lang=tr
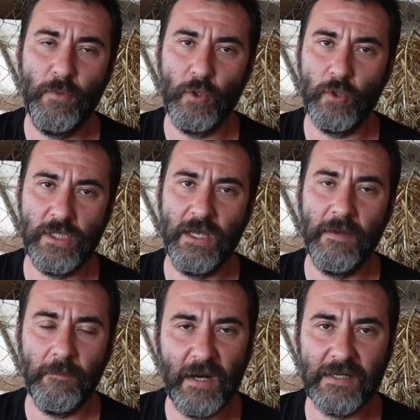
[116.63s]
bu gözle
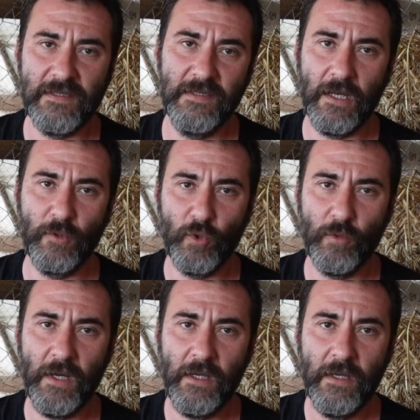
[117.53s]
baksınlar
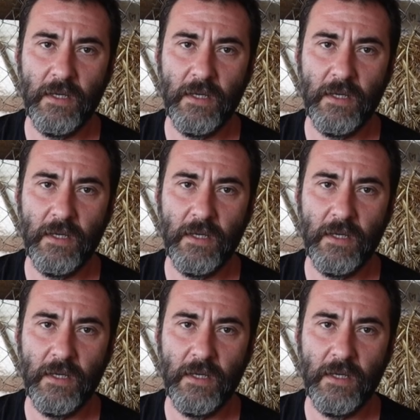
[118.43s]
duruma.